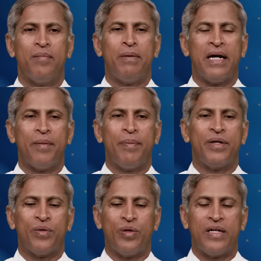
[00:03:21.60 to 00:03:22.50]
బండ
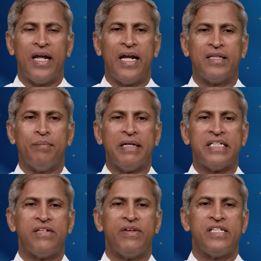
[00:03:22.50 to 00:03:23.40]
పెట్టుకుంటున్నా లేకపోతే
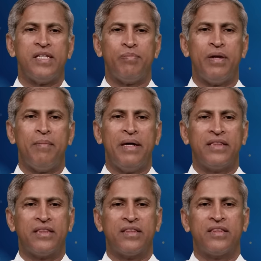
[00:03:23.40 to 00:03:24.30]
మిక్సీ వేసి తిప్పిన
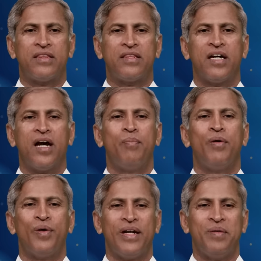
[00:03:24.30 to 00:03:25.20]
మెత్తగా
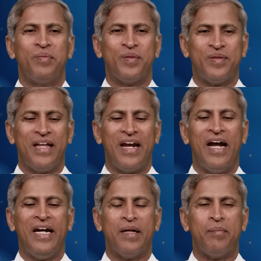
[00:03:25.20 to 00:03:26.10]
పౌడర్ అయిపోతుంది
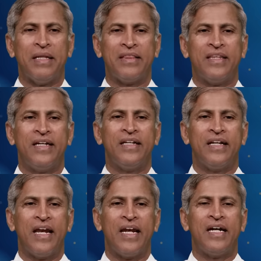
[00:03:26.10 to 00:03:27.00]
అలాంటి మెత్తటి
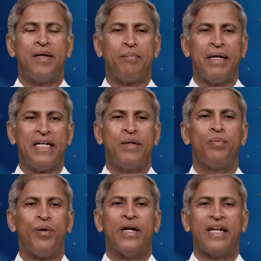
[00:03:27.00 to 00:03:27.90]
నల్లటి మట్టి
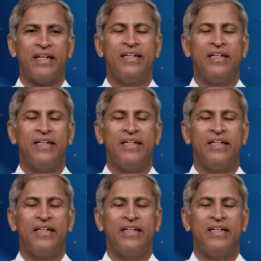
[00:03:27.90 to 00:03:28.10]
పౌడర్